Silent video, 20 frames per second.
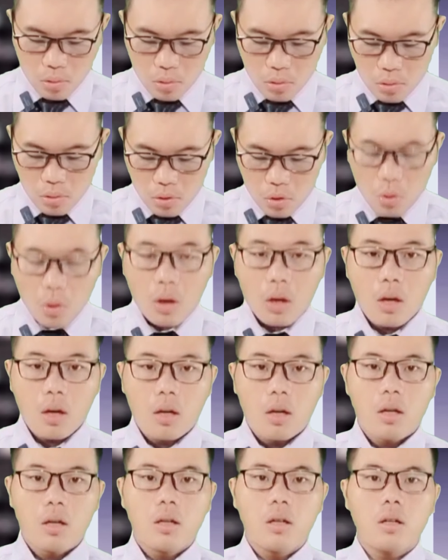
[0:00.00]
khó ua
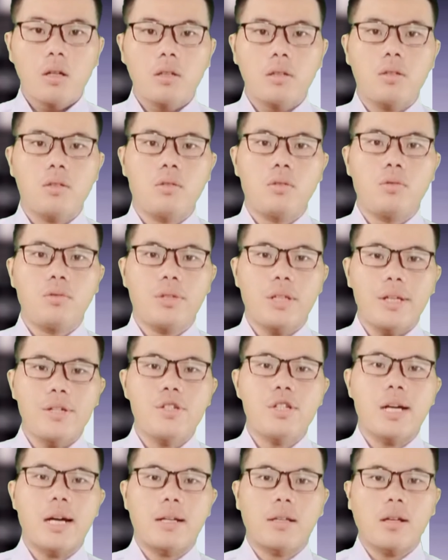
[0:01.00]

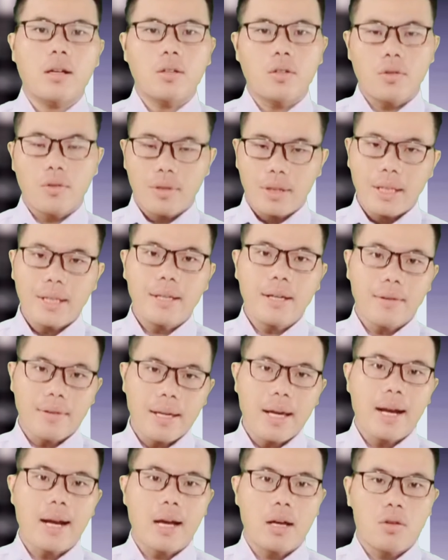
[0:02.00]
cháu cũng xuân là nó cũng yêu
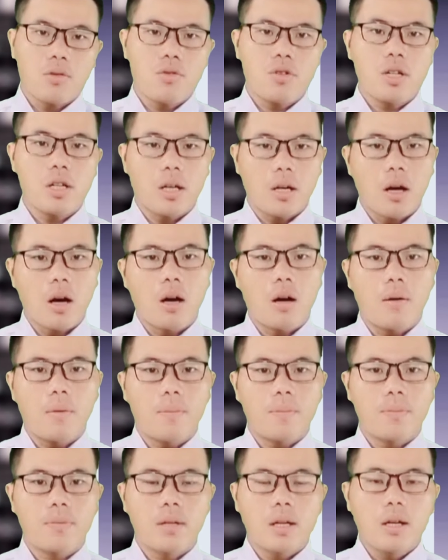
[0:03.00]
khó ua ua
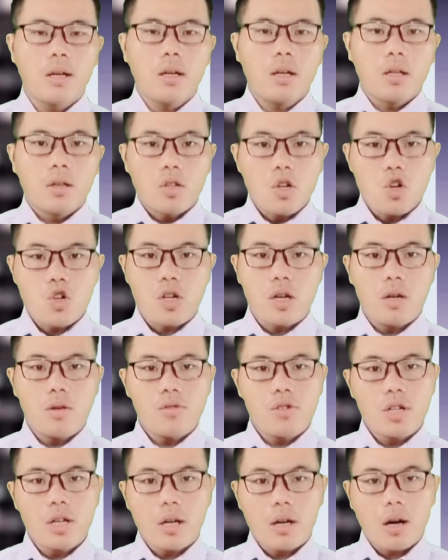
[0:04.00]
kế si hậu xanh là trò
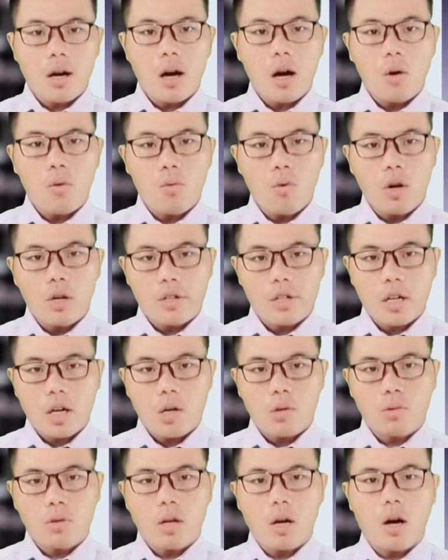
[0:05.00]
nó lu tí chào là
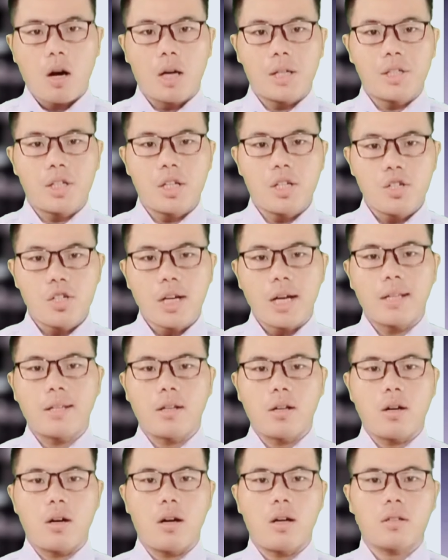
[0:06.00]
trò tí chào mì cả tí
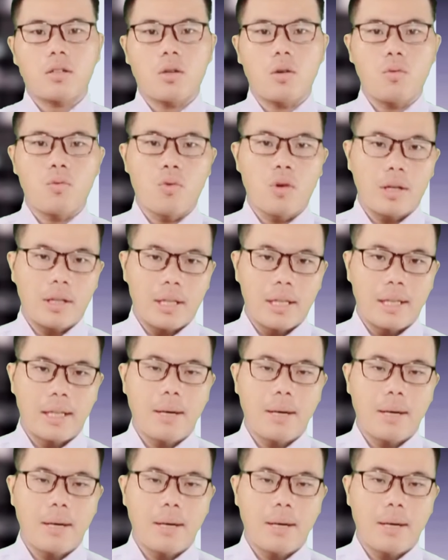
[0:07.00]
tí chào nhá la.